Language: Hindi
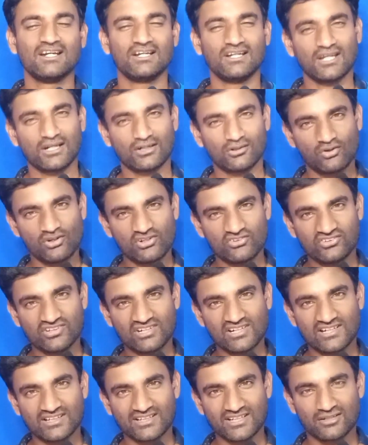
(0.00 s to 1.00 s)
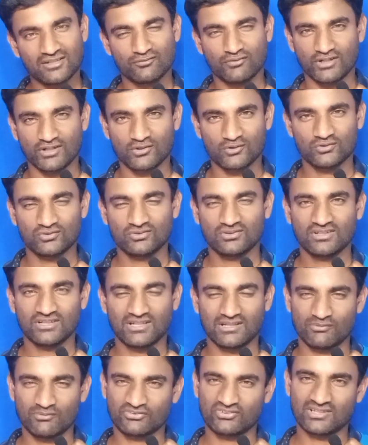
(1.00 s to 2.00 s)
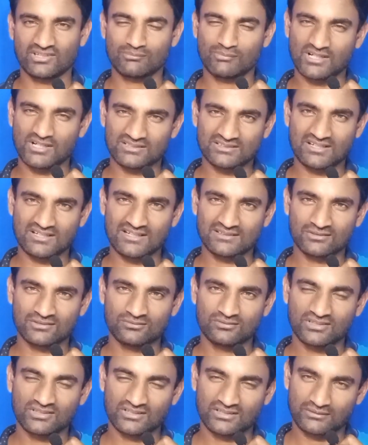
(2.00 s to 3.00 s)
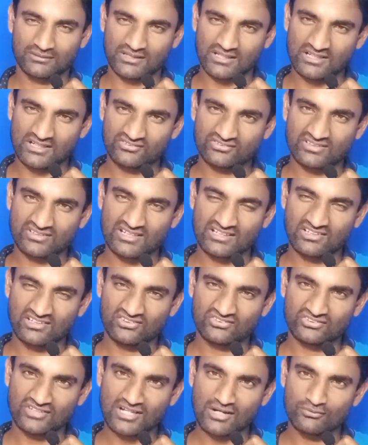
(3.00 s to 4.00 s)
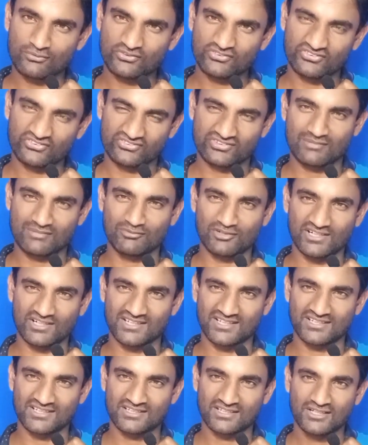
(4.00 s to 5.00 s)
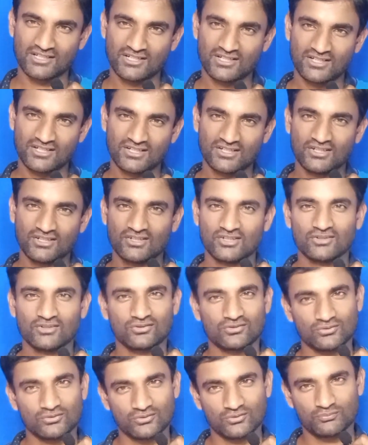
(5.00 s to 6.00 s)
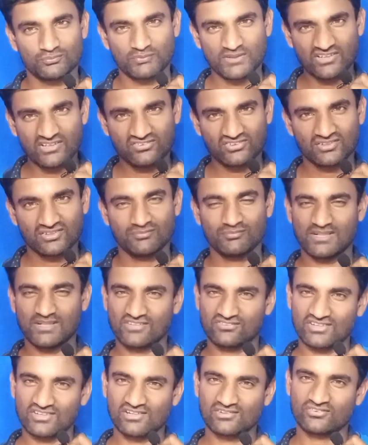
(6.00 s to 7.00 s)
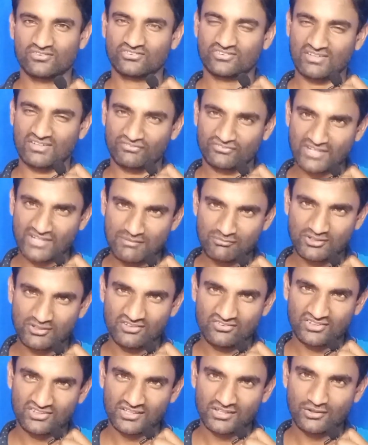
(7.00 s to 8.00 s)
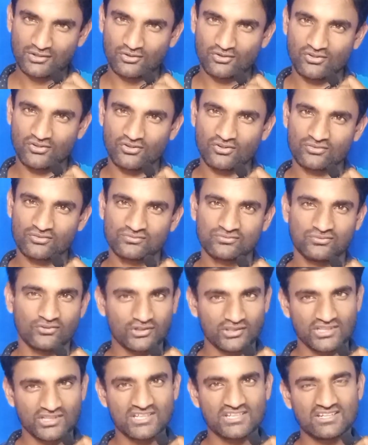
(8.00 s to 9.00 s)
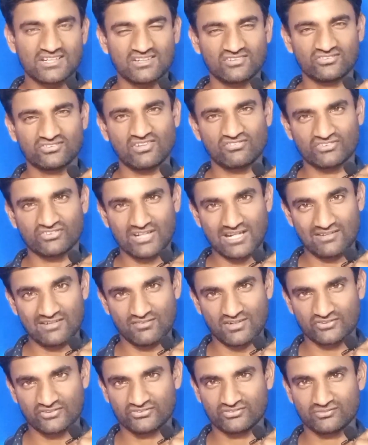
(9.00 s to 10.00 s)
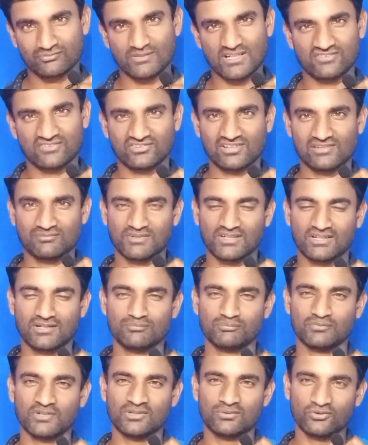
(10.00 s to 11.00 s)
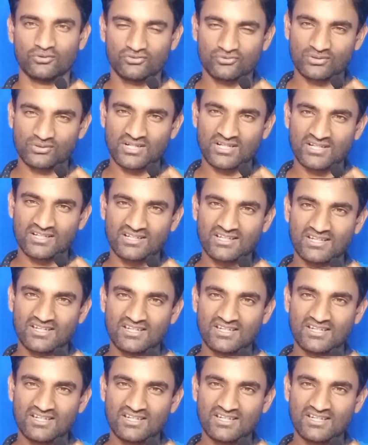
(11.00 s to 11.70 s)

टेक्नोलॉजी रिलेटेड वीडियो हमेशा ही बनाता रहता हूँ खास करके साउंड सिस्टम रिलेटेड तो प्लीज़ मेरे चैनल को सब्सक्राइब कीजिए और 40 के सब्सक्राइबर्स मेरे चैनल पे कंप्लीट हो चुका है